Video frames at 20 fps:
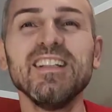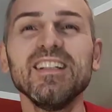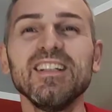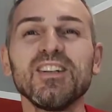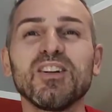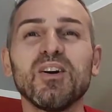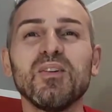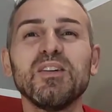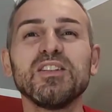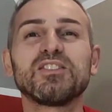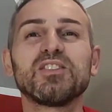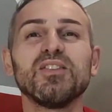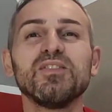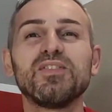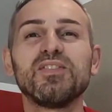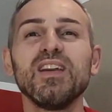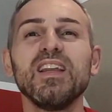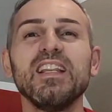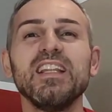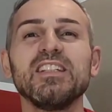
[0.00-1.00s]
Come sono
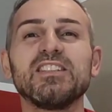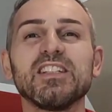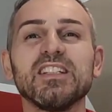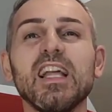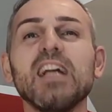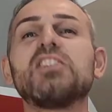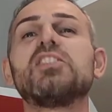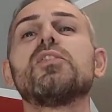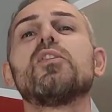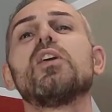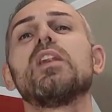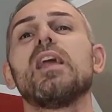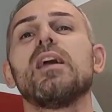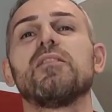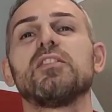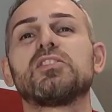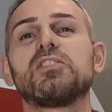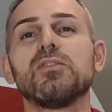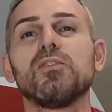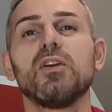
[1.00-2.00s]
felice. Dai, ci
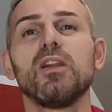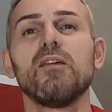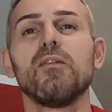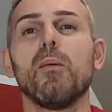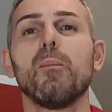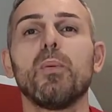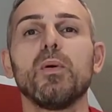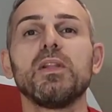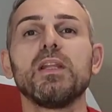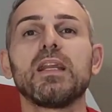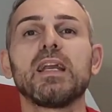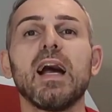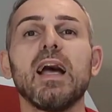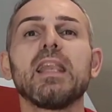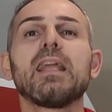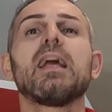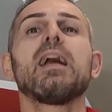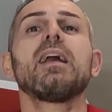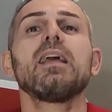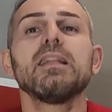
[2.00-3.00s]
voleva, ci voleva un po' di
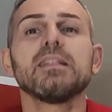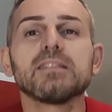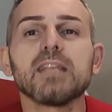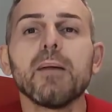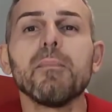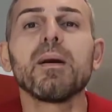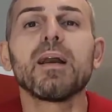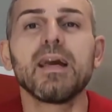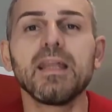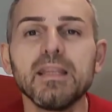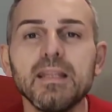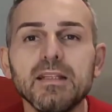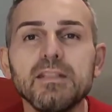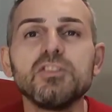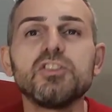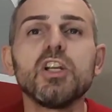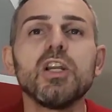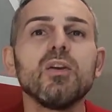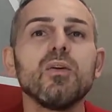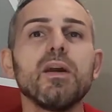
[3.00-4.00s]
carica. Che ne sai, magari il
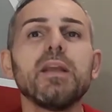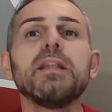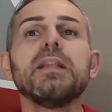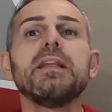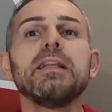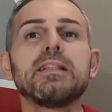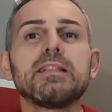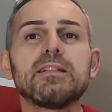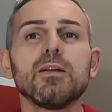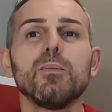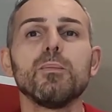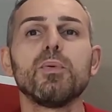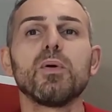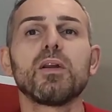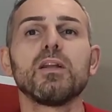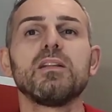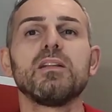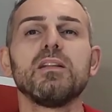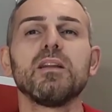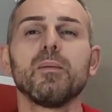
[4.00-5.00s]
Genoa inizia un
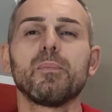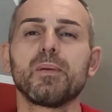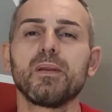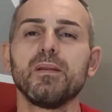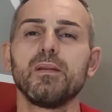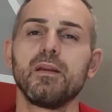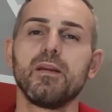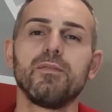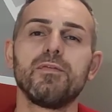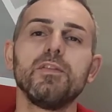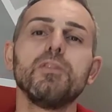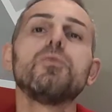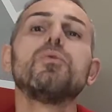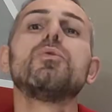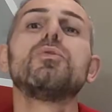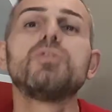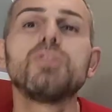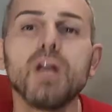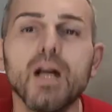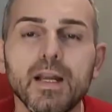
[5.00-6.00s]
pochettino a prendere
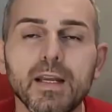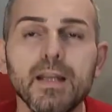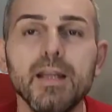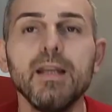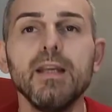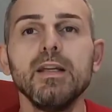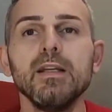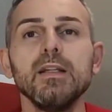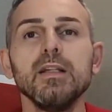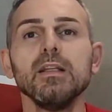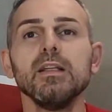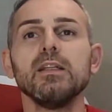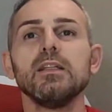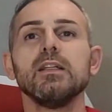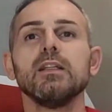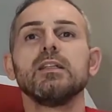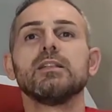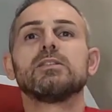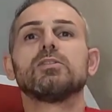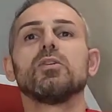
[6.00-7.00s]
fiducia e
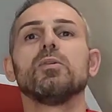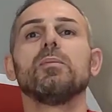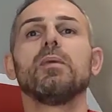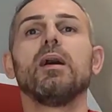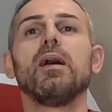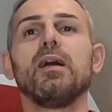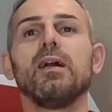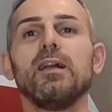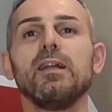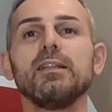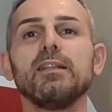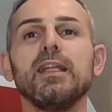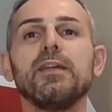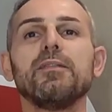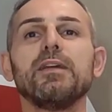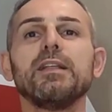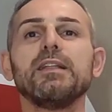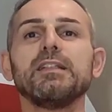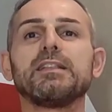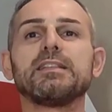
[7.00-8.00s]
insomma, deve
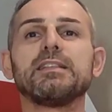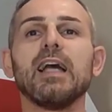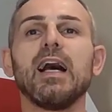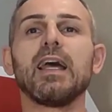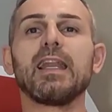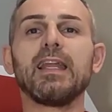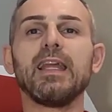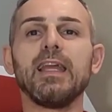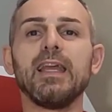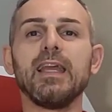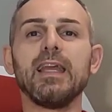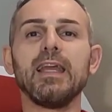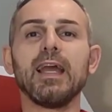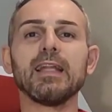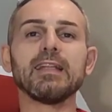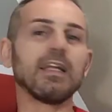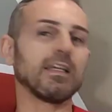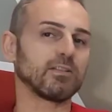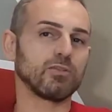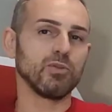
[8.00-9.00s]
iniziare a
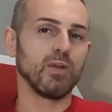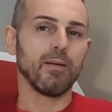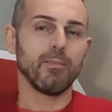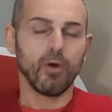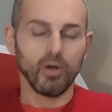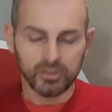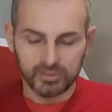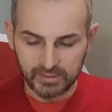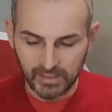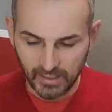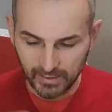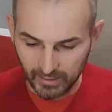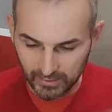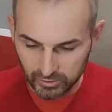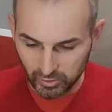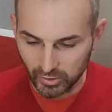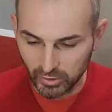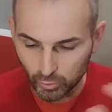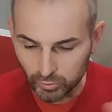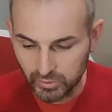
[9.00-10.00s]
darsi una mossa. Eh?
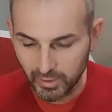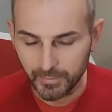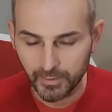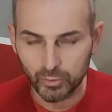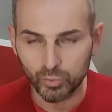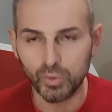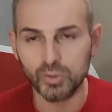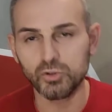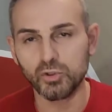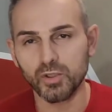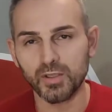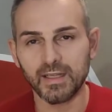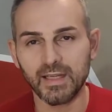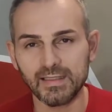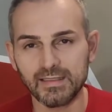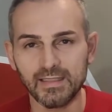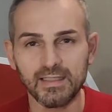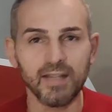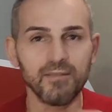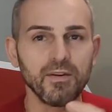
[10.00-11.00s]
Adesso le ultime due
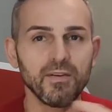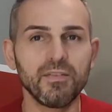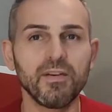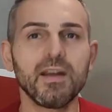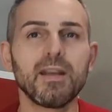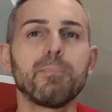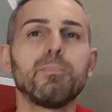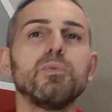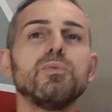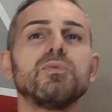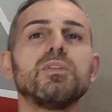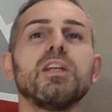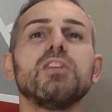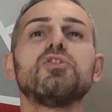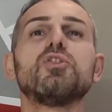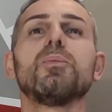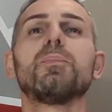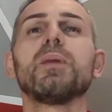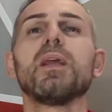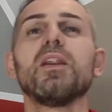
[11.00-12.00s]
giornate deve fare
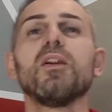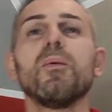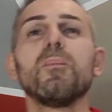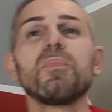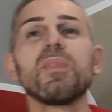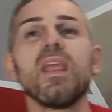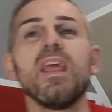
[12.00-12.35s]
punteggio pieno.